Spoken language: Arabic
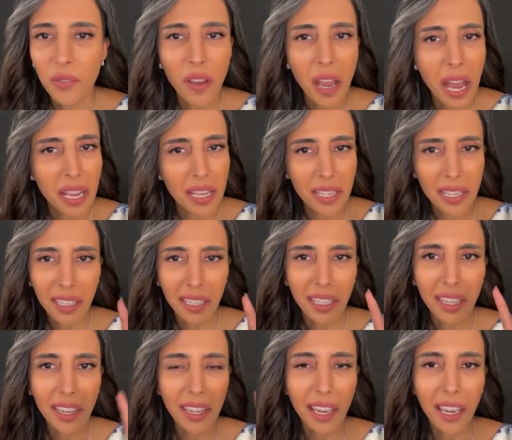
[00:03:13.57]
فانسي آه،
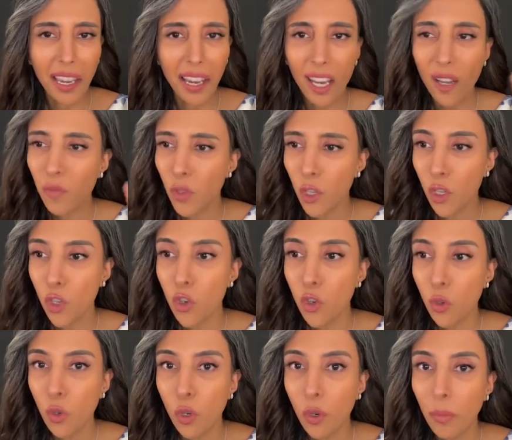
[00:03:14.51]
كذا خمس
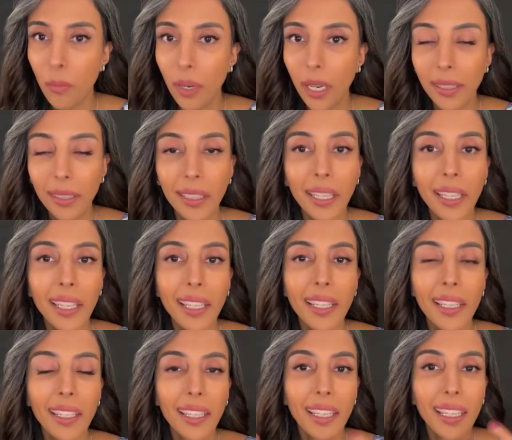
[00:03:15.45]
نجوم
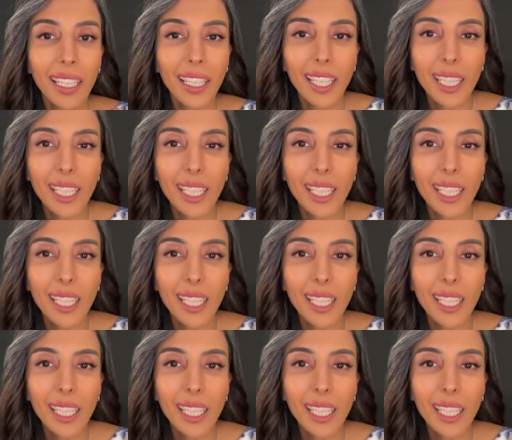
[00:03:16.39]
بعدين